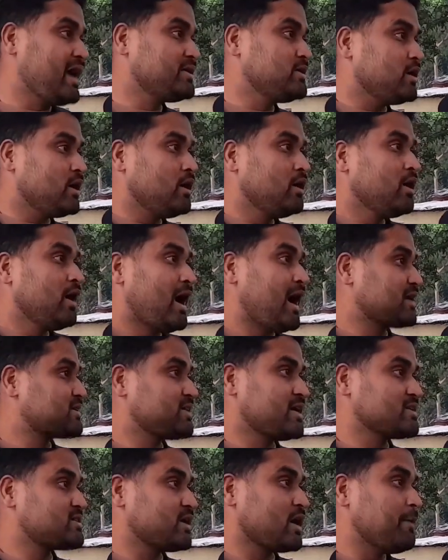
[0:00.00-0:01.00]
आज
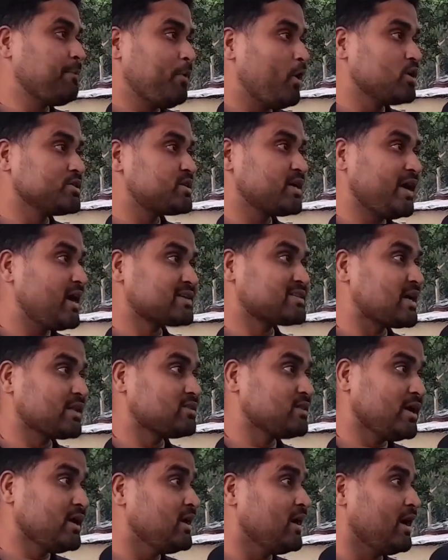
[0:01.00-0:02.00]
अक्षय सिंह और पवन सिंह एक
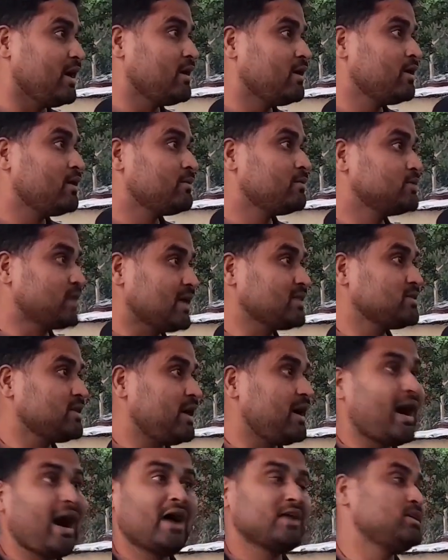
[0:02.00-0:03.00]
साथ नहीं है हम्म।
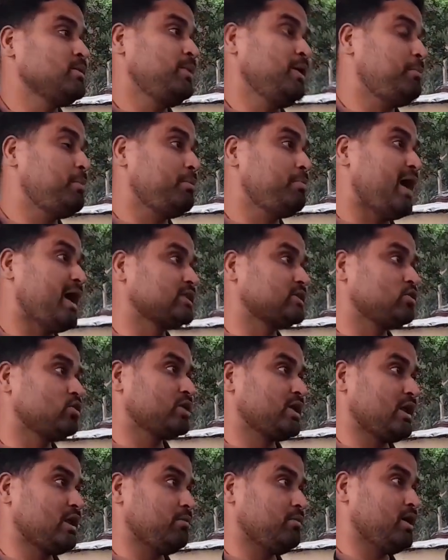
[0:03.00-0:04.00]
जानते हैं आज भी विवाद
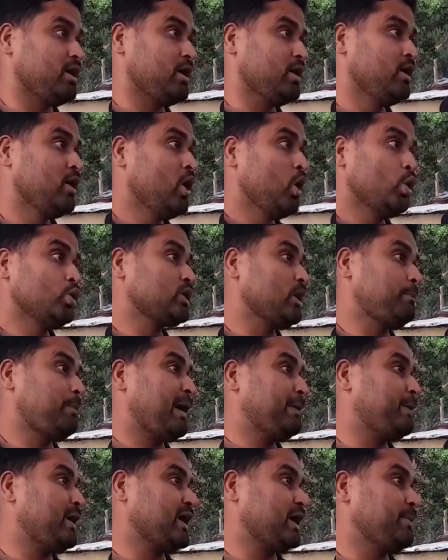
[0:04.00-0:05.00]
को घेरे में है उनके
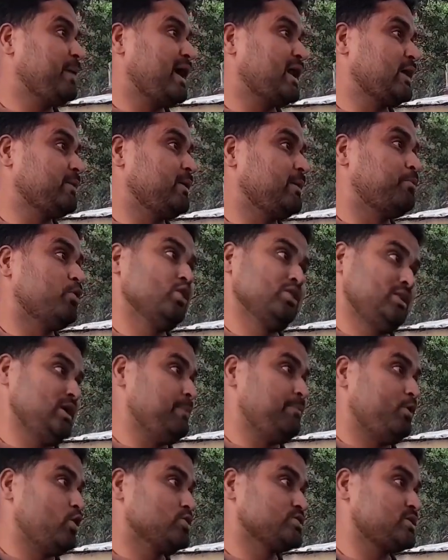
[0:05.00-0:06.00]
पापा के बारे में बोल
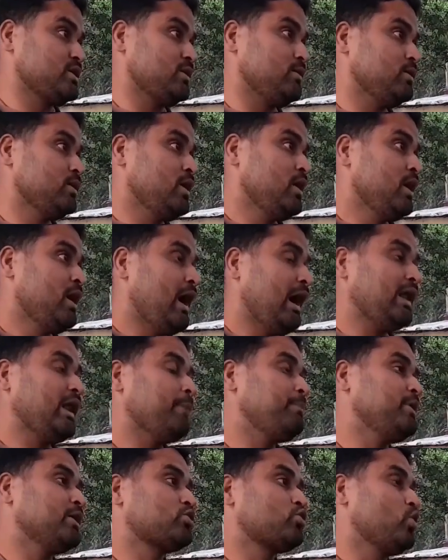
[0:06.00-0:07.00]
दिए पवन सिंह
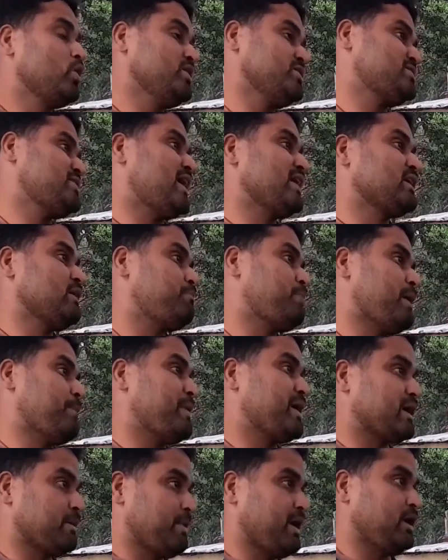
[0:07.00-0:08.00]
अरे अपने को स्टार के
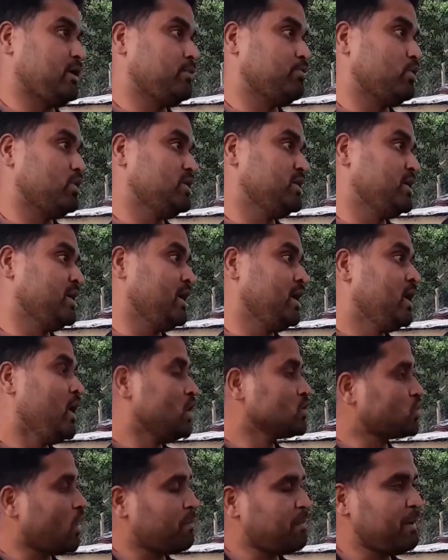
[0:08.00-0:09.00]
पापा के बारे में बोल दिए
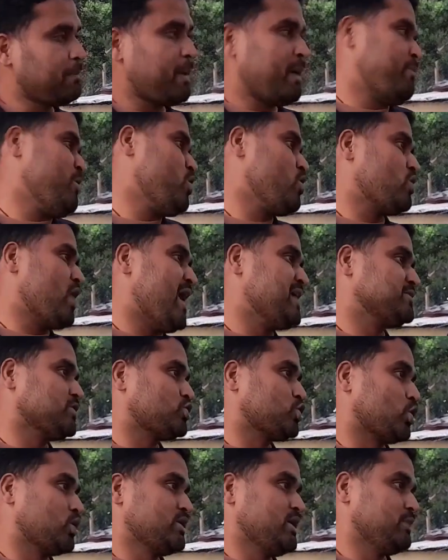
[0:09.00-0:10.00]
तो अपने पापा को कहा
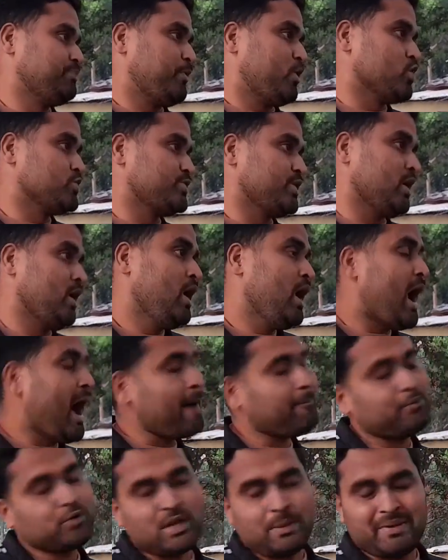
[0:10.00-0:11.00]
से छोड़ दिए पवन सिंह
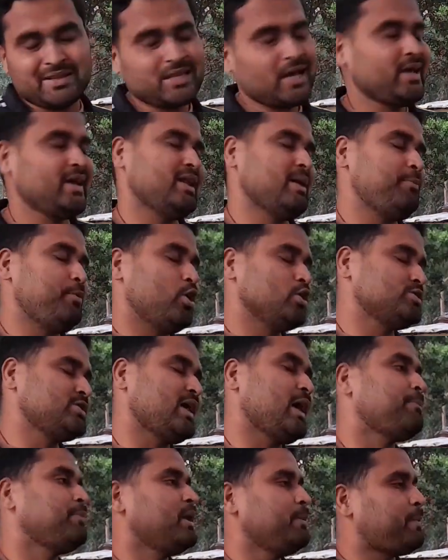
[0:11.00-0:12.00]
आप मुझे बताइए ना पवन
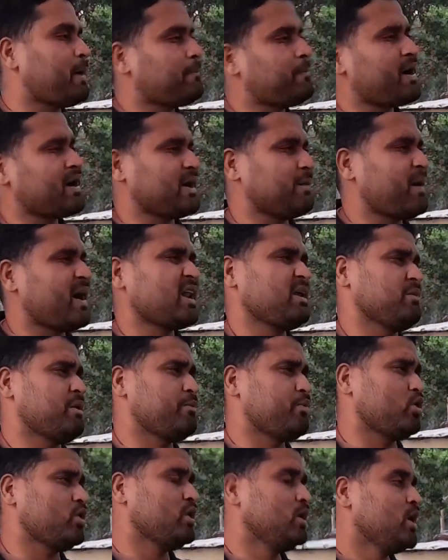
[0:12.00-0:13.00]
सिंह अपने पापा के बारे
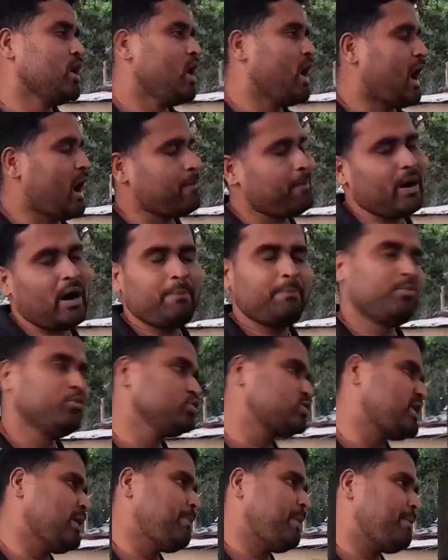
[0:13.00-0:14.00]
में बोल अब आप
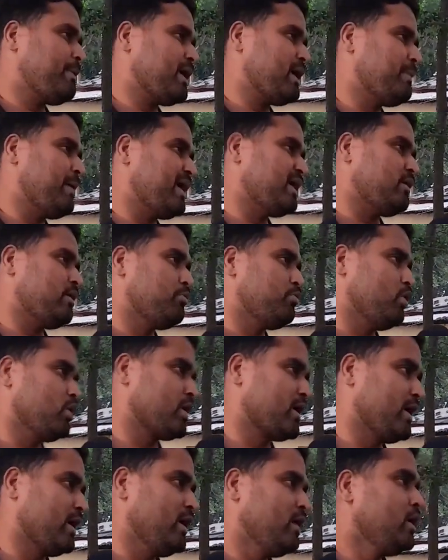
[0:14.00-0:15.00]
उसके पापा के बारे में
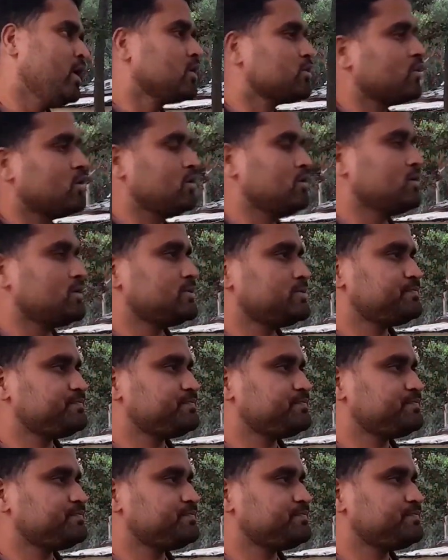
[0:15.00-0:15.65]
बोल रहे हैं तो कह